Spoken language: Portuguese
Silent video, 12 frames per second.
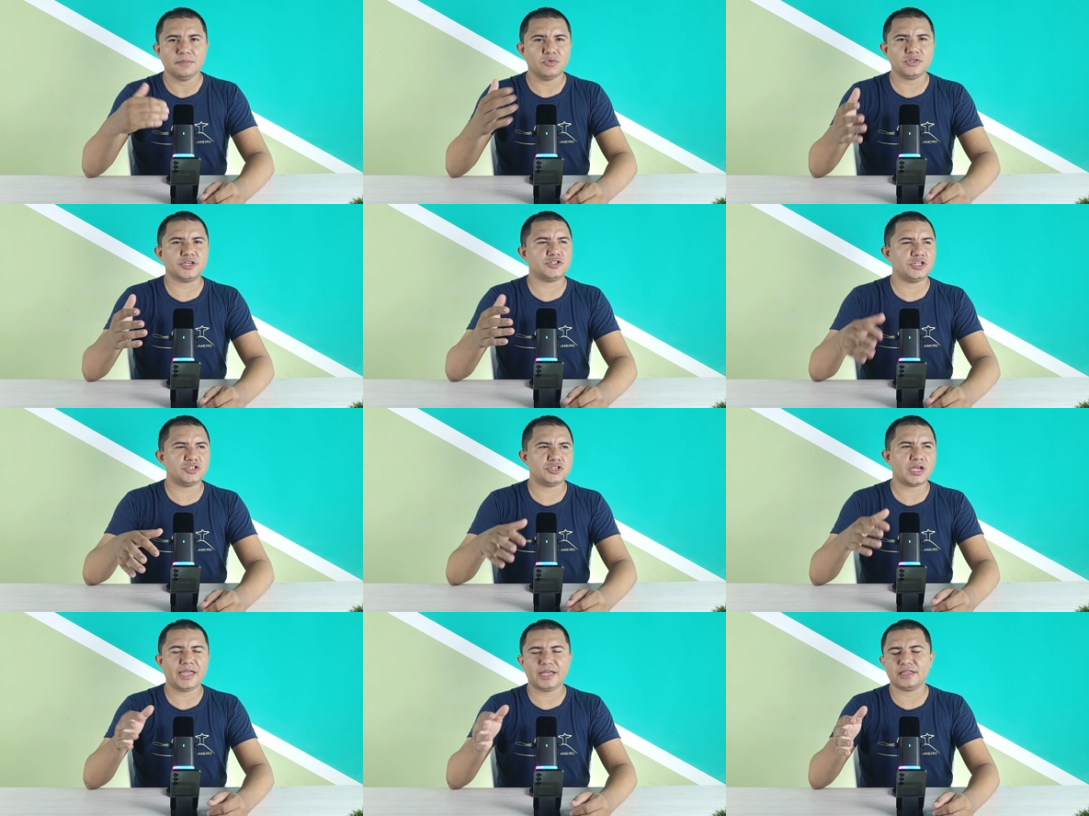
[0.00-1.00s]
Muita gente
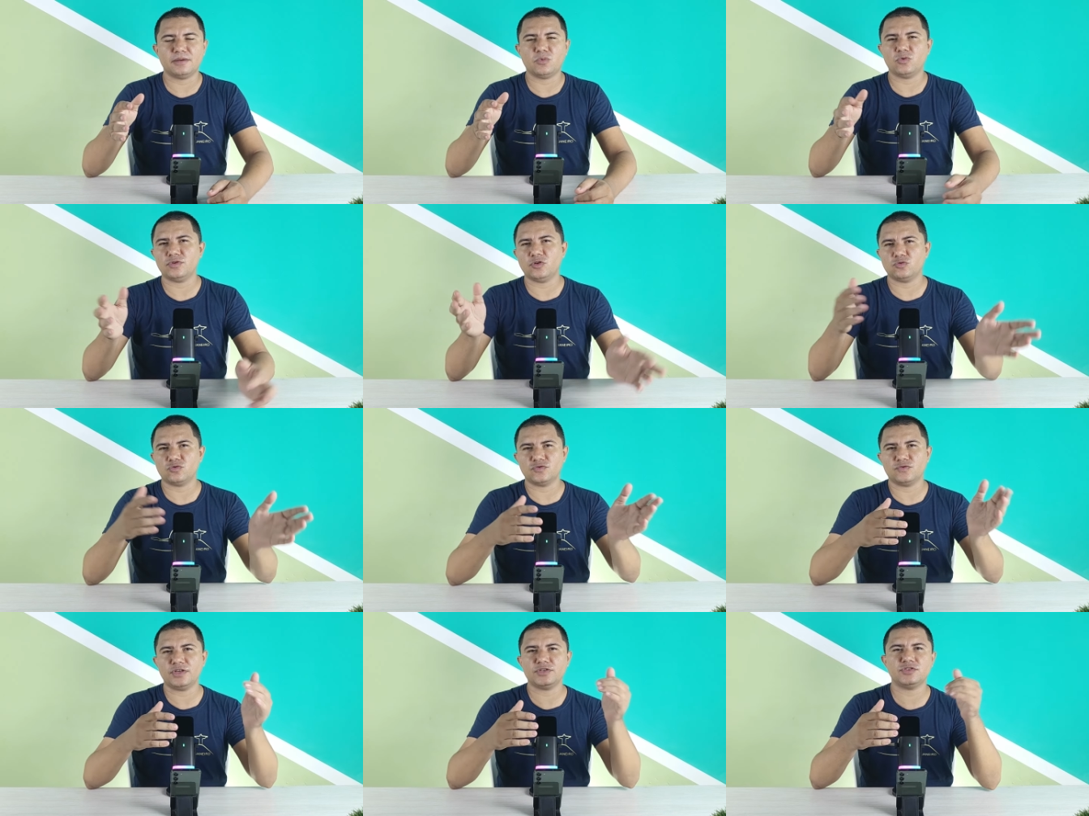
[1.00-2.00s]
já reclamou em
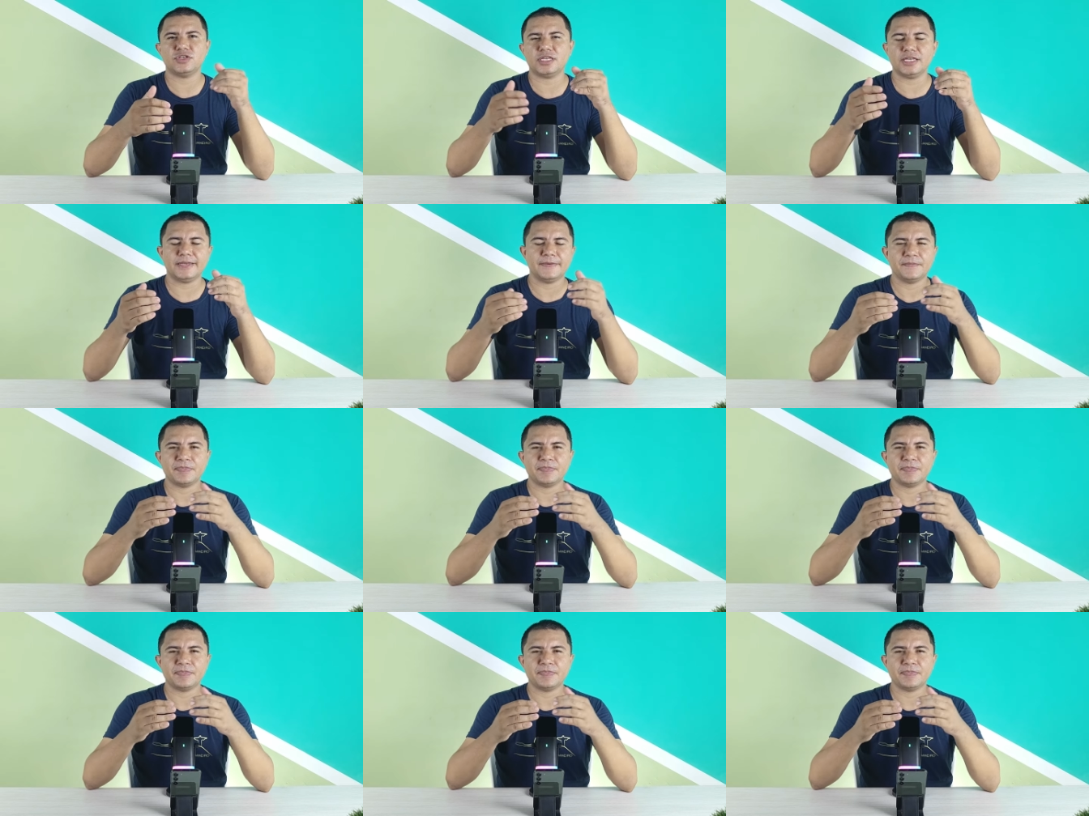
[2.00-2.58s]
outros vídeos de que